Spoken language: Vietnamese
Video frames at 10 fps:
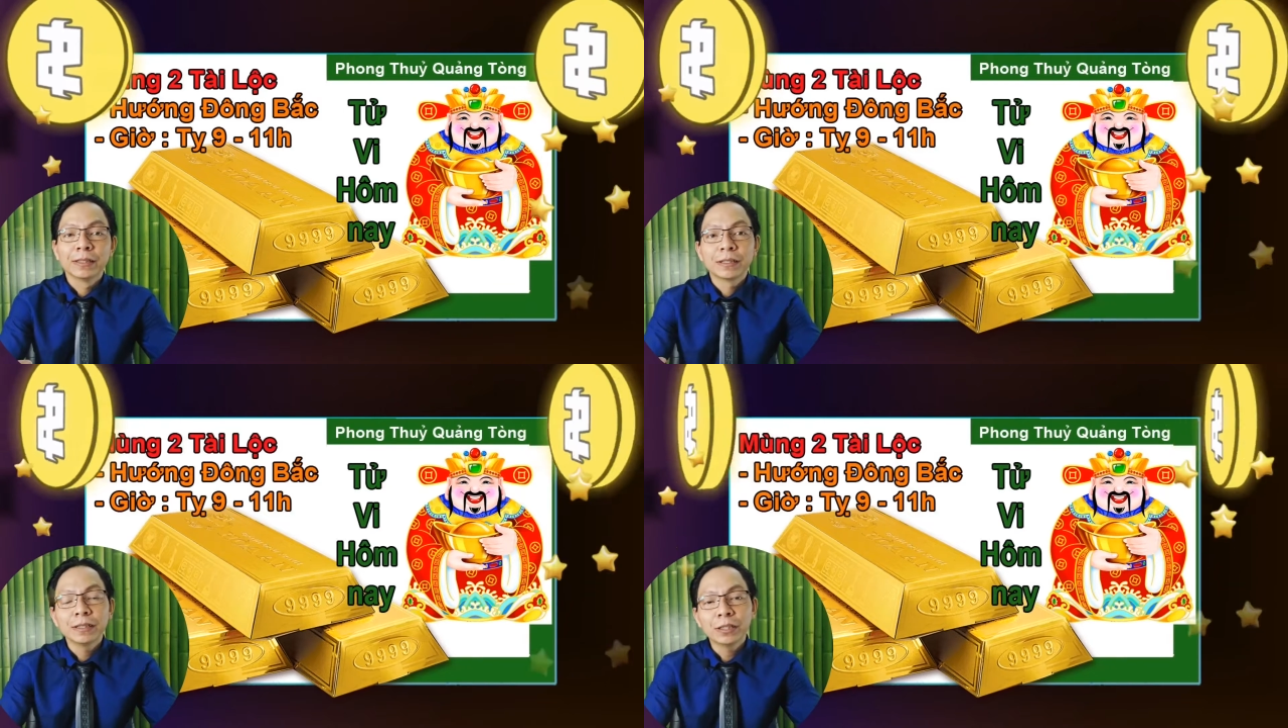
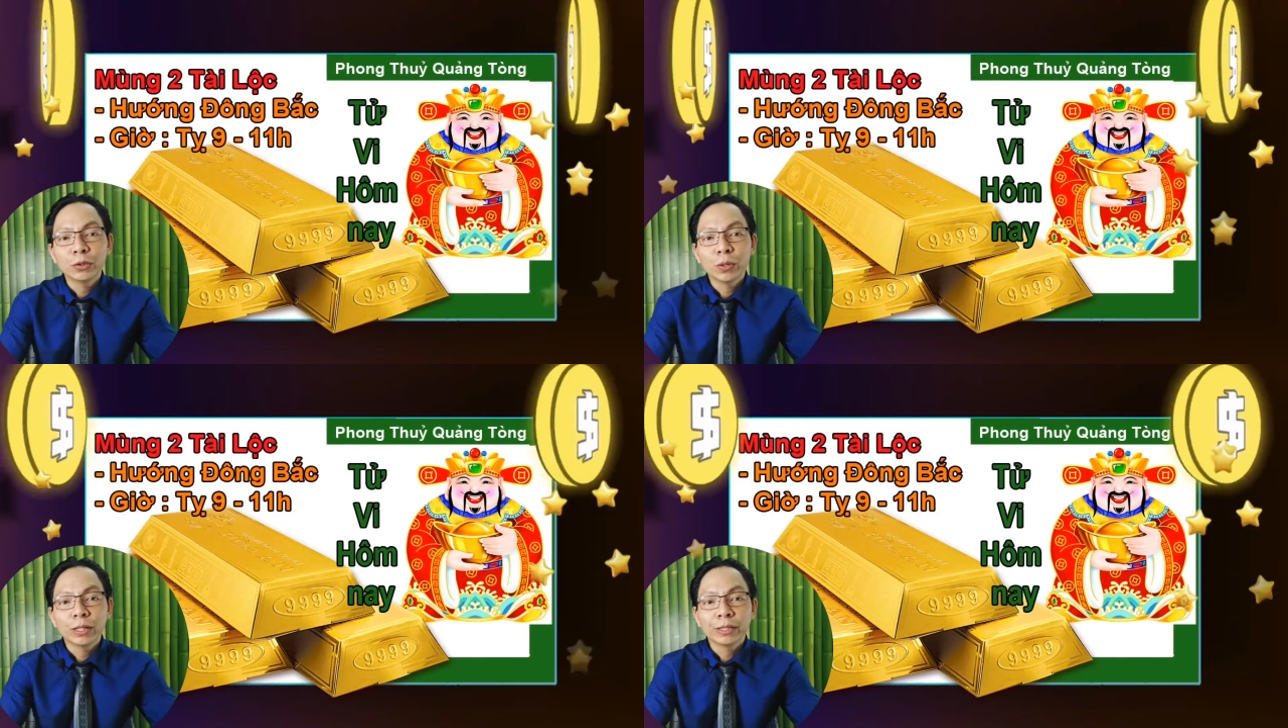Kính thưa
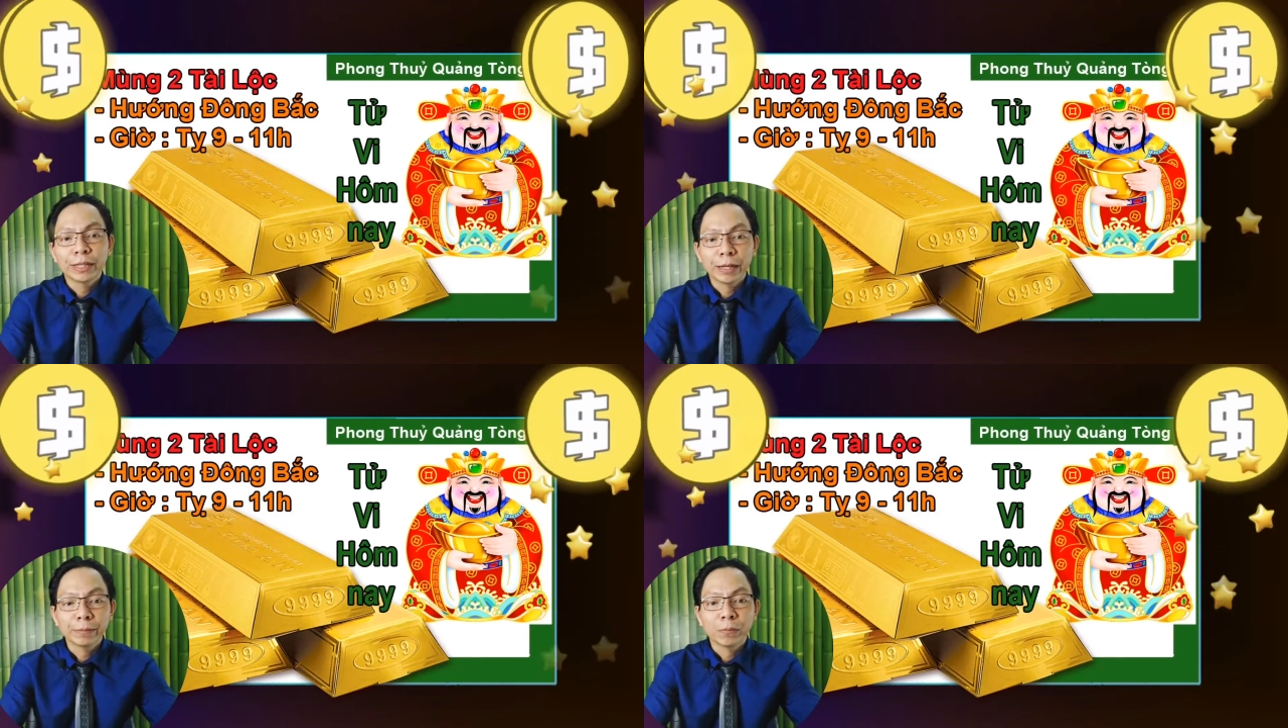quý anh chị
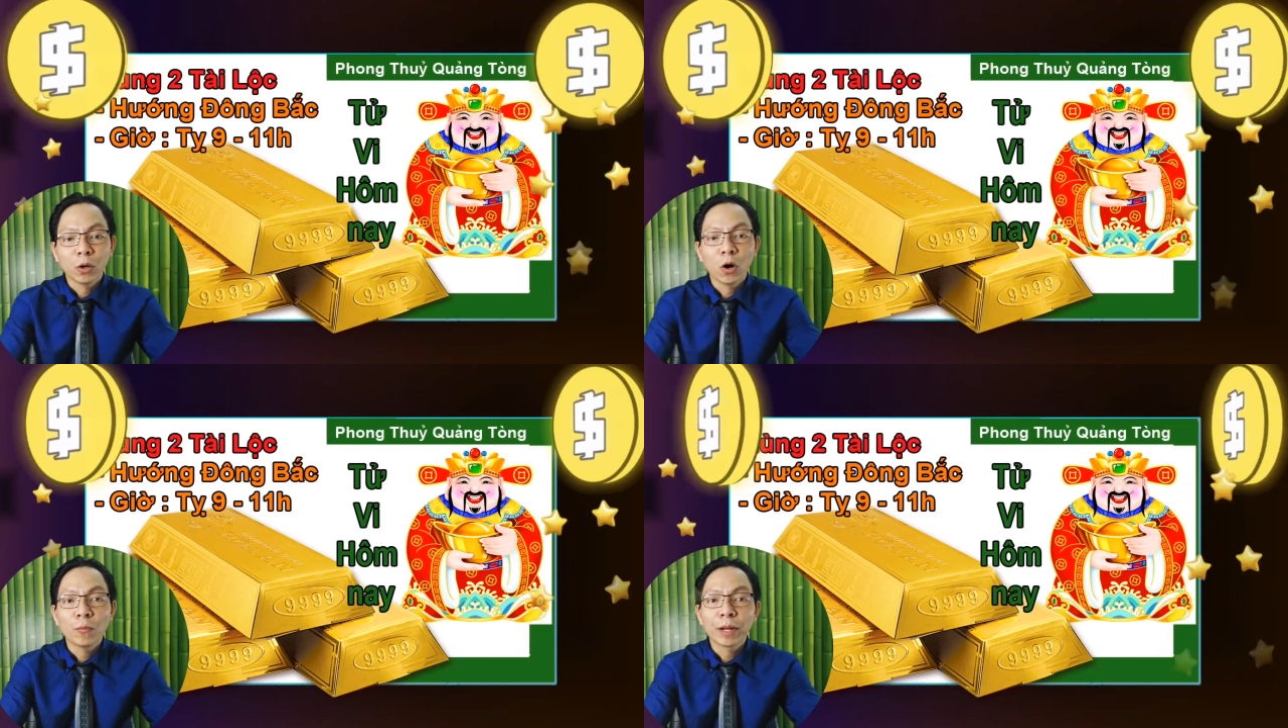em,
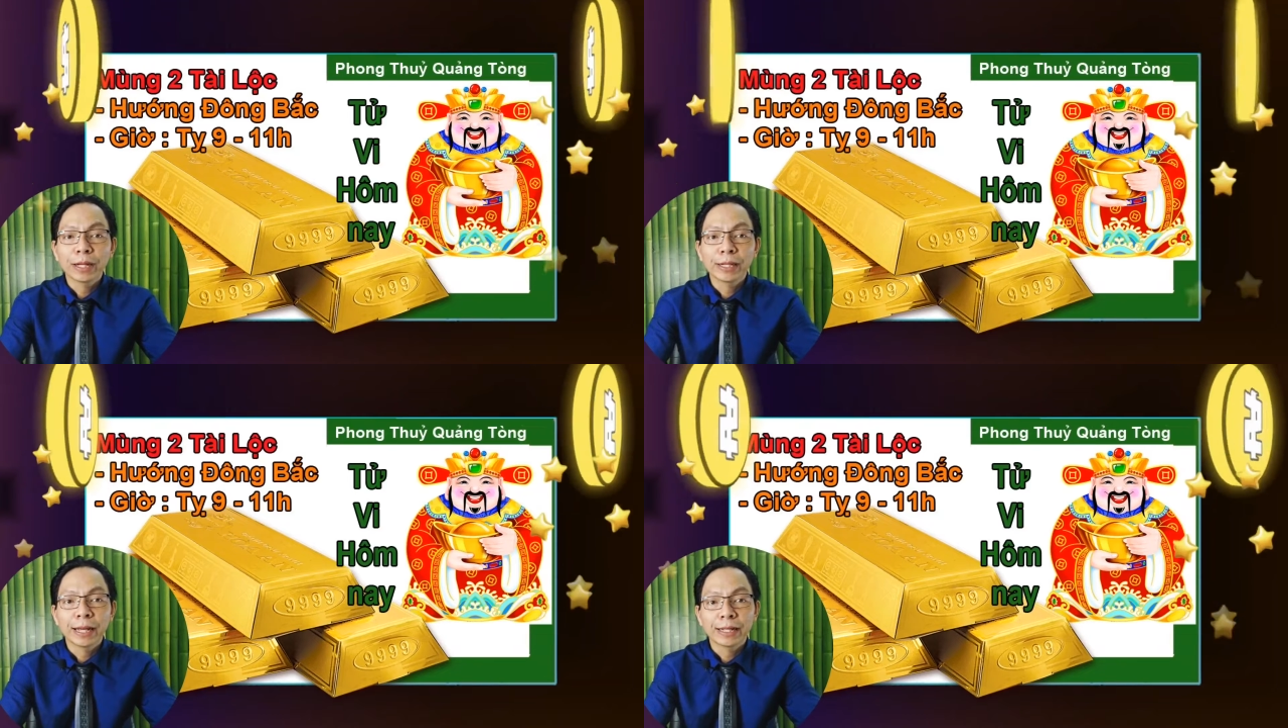hôm
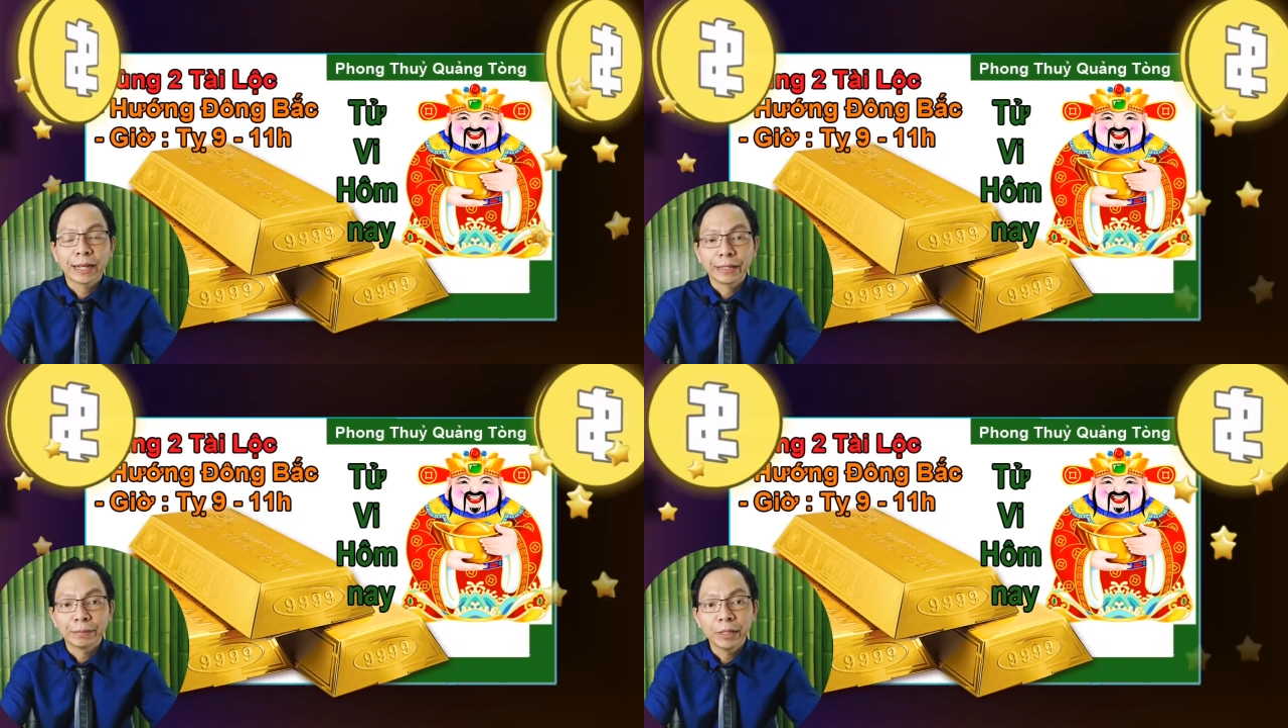nay là
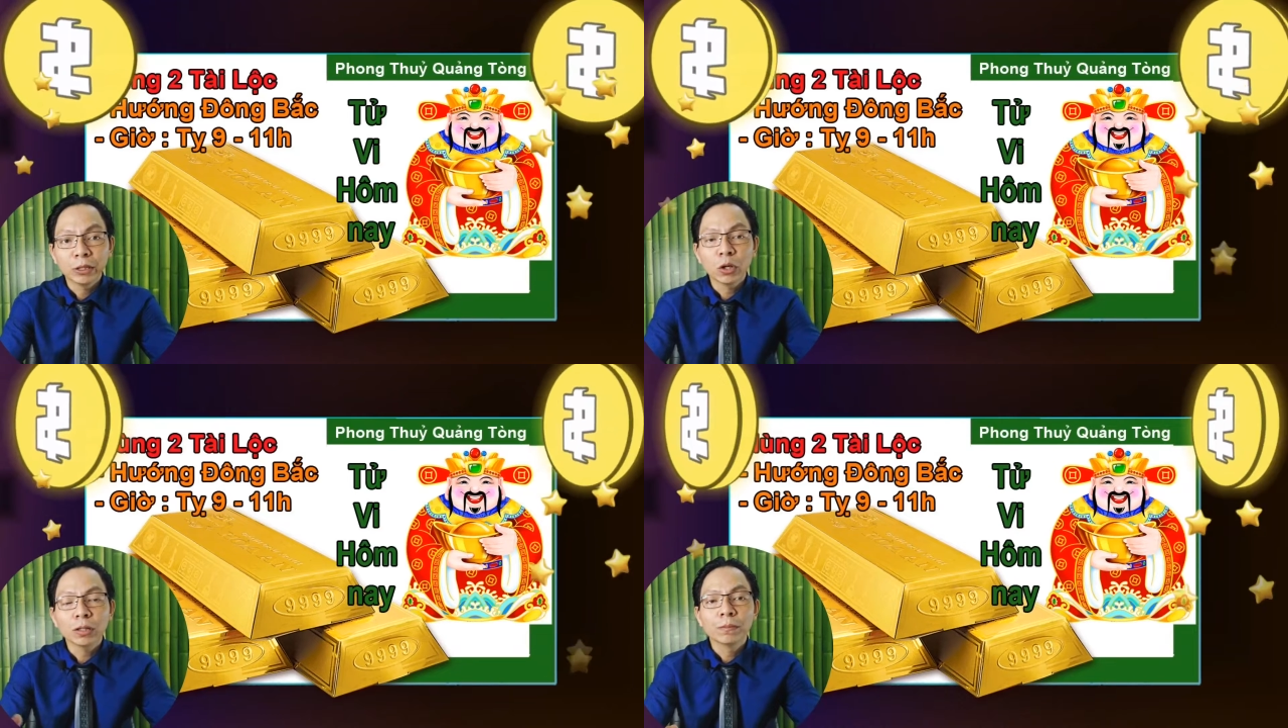ngày
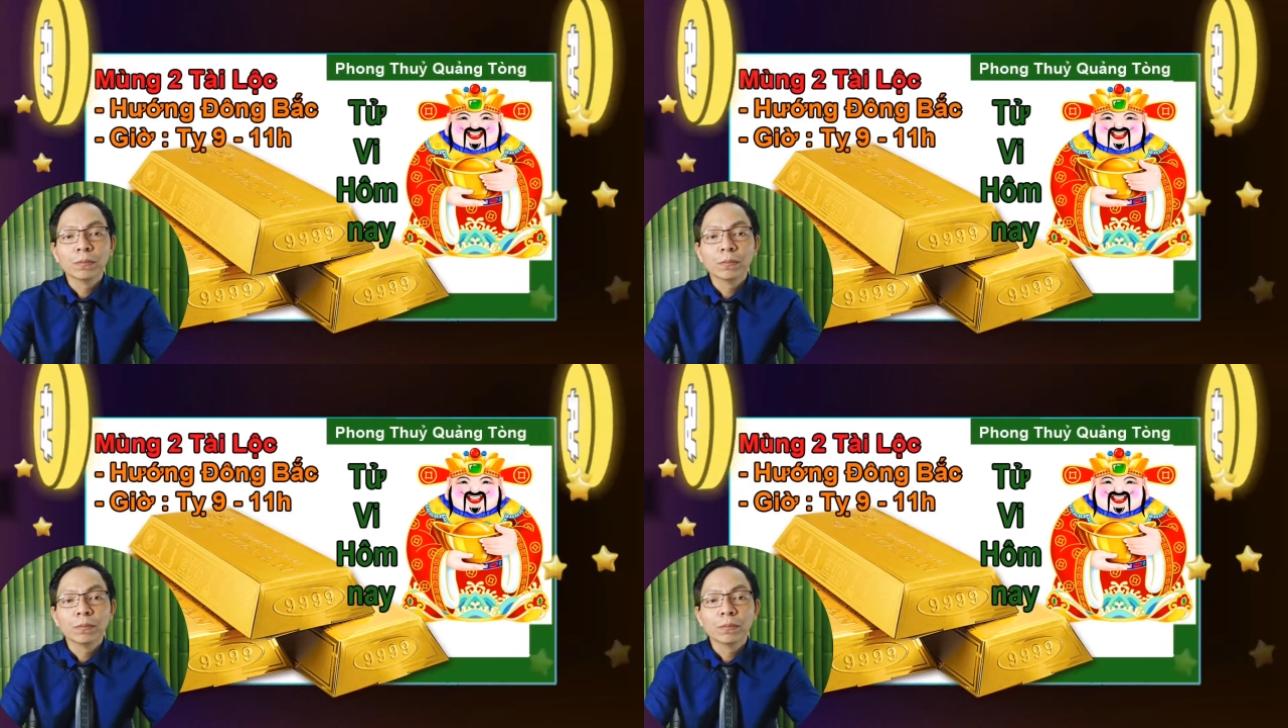Bính Tuất,